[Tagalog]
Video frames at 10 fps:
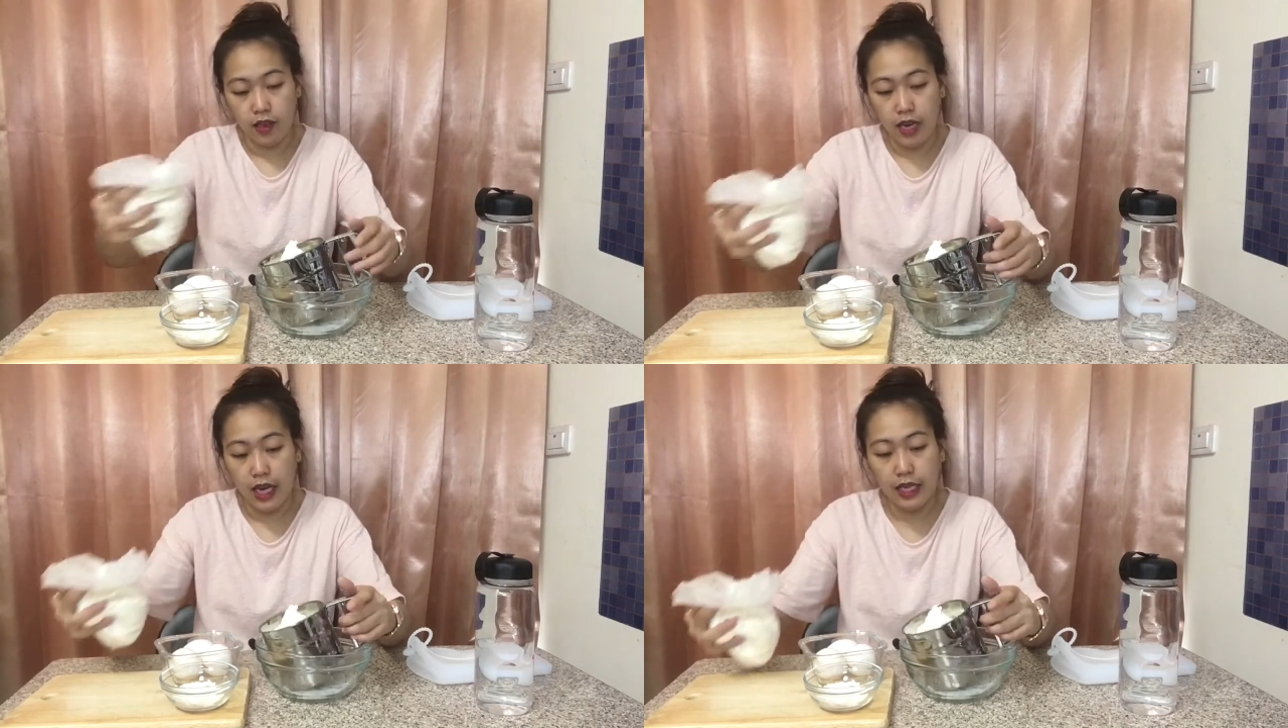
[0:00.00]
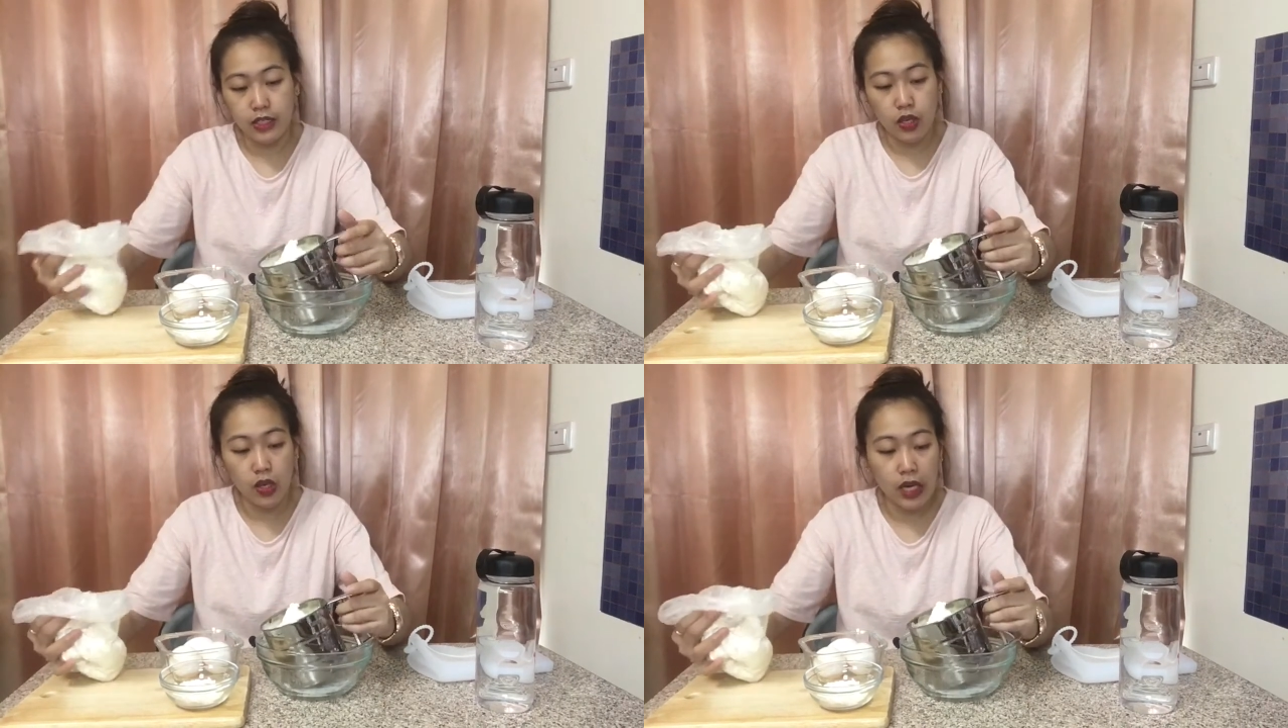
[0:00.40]
Ah, so
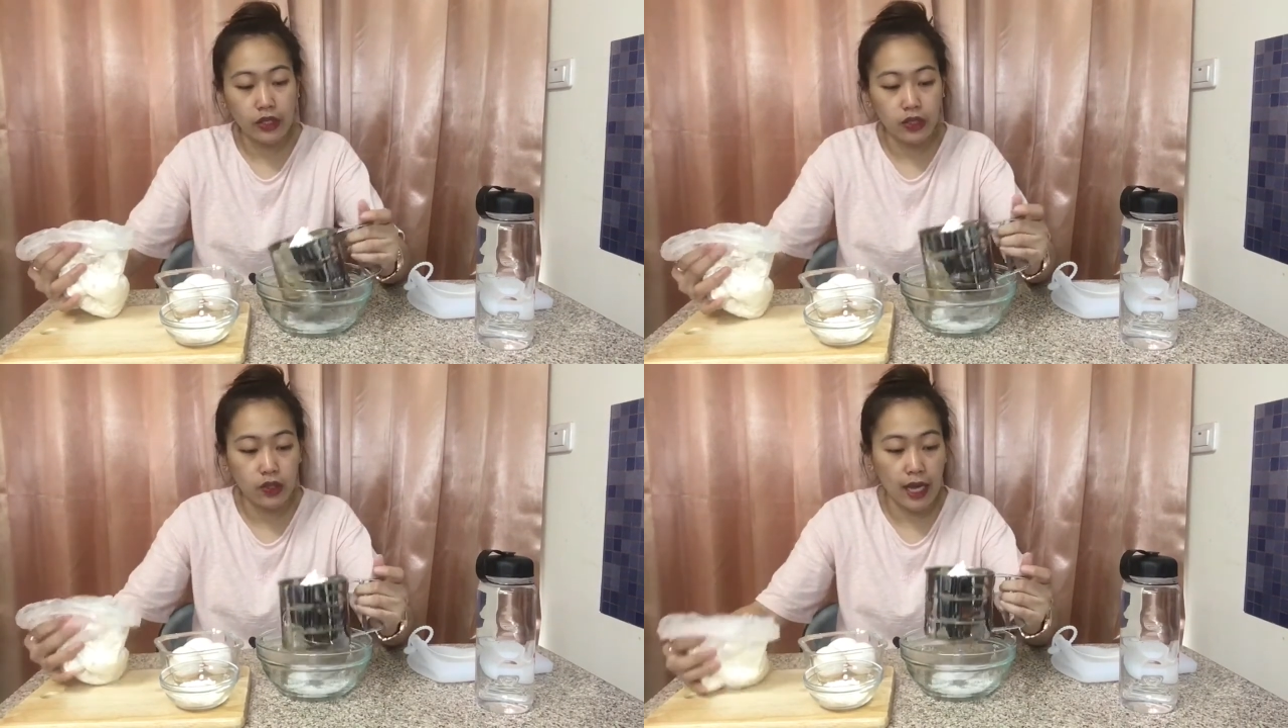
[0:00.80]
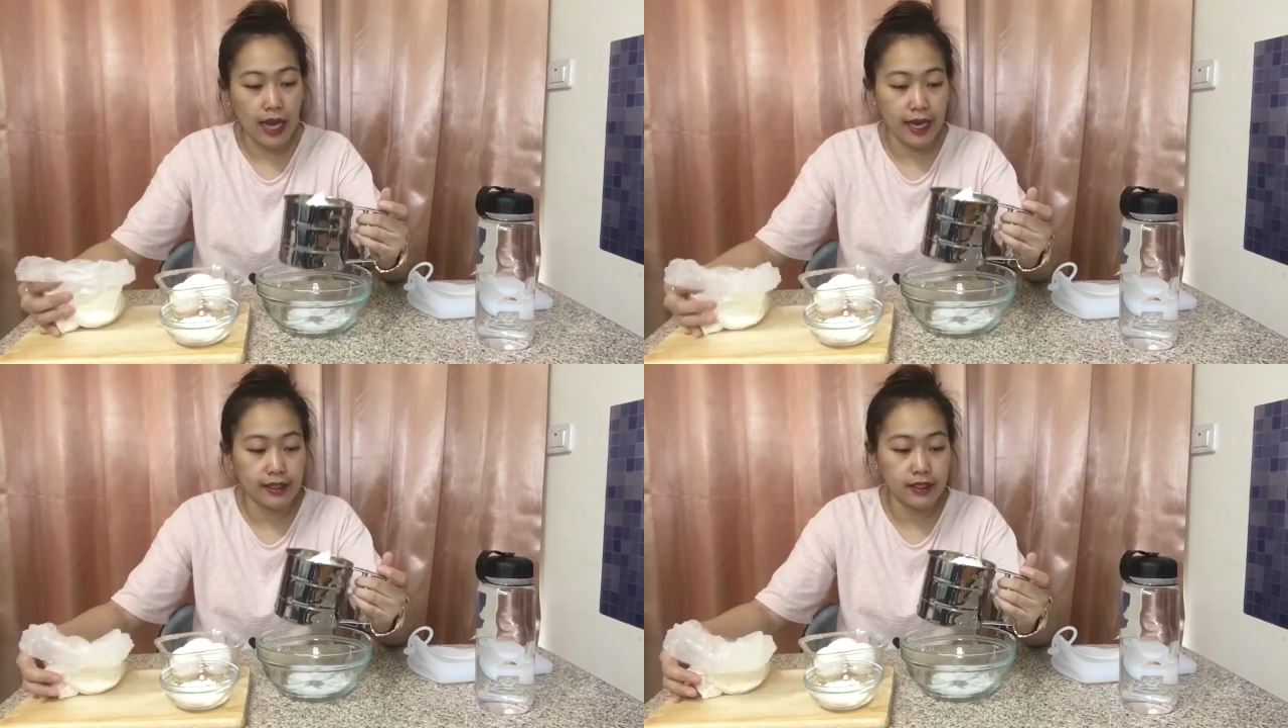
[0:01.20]
ano to
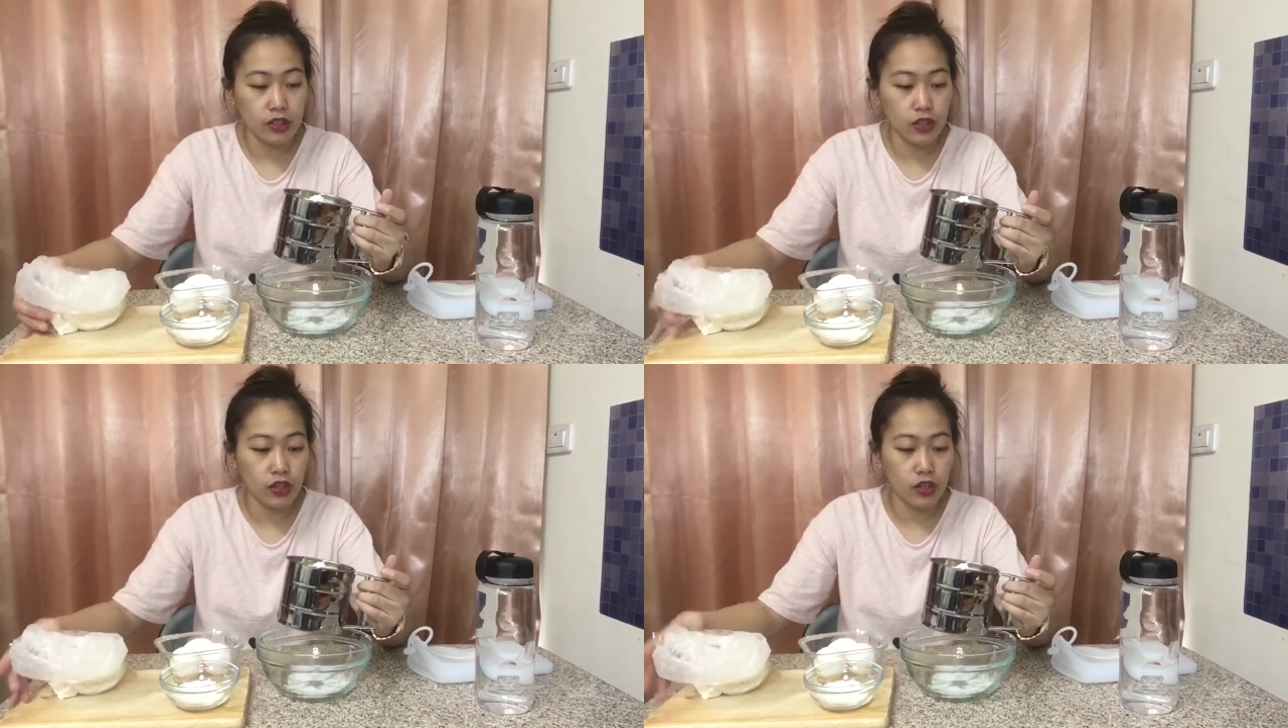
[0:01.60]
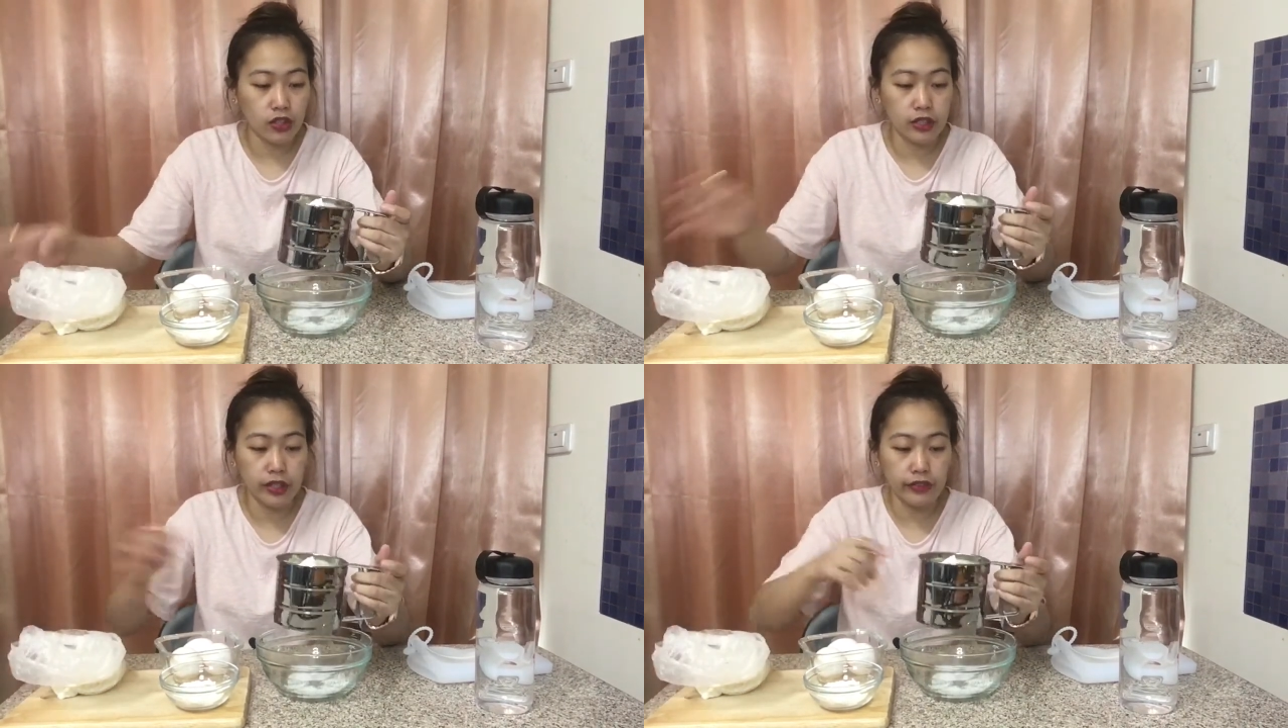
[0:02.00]
guys, yung
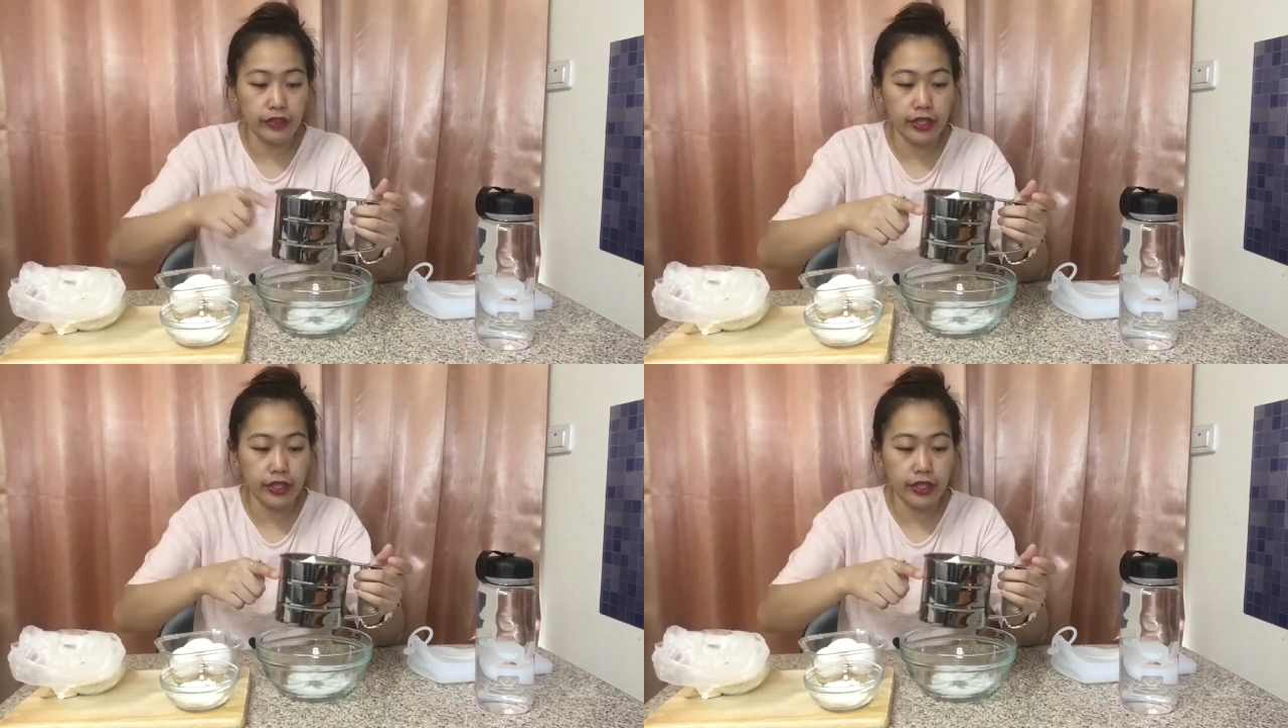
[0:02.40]
sifter